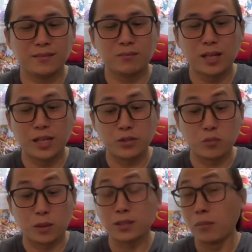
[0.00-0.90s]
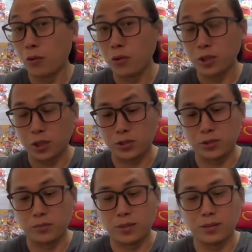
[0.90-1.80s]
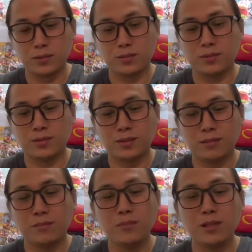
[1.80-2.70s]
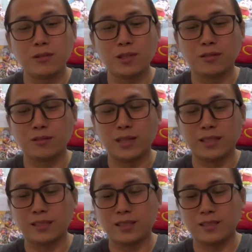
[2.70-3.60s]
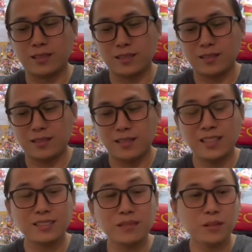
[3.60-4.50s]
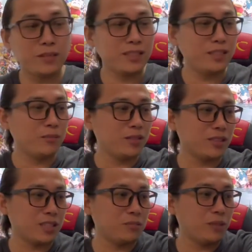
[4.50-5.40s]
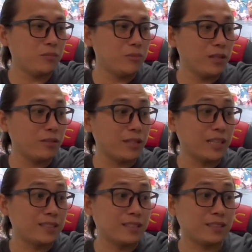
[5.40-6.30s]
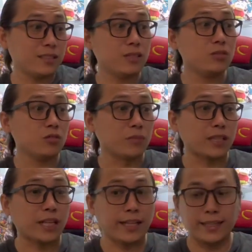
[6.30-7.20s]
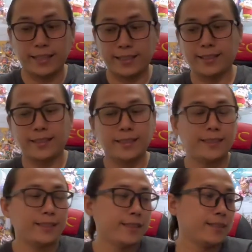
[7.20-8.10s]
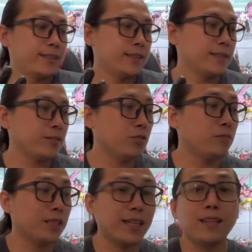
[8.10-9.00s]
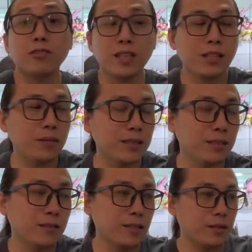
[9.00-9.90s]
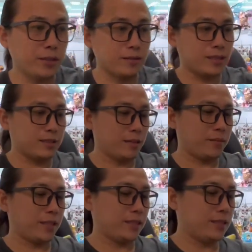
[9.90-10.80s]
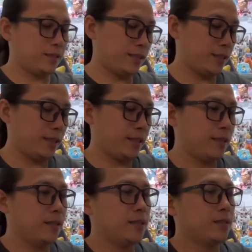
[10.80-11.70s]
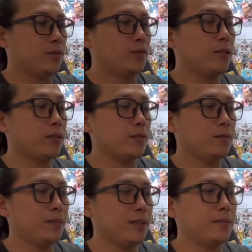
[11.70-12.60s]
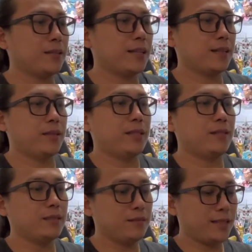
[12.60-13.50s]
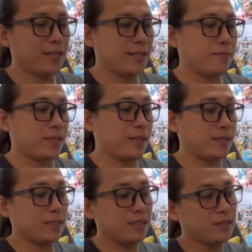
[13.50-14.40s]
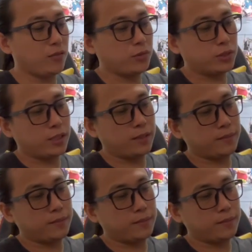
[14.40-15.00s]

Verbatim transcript: Malay nyo, pag na-monetize, diba? Bibili uli ako ng license. Last time naman hindi monetize, pero bumili ako ng license kasi gusto ko matry. Gusto ko matry. Yung Kinemaster yung gamit ko last time, guys. So, ngayon, yun pa rin naman gagamitin kasi madali gamitin. Tsaka sa phone siya.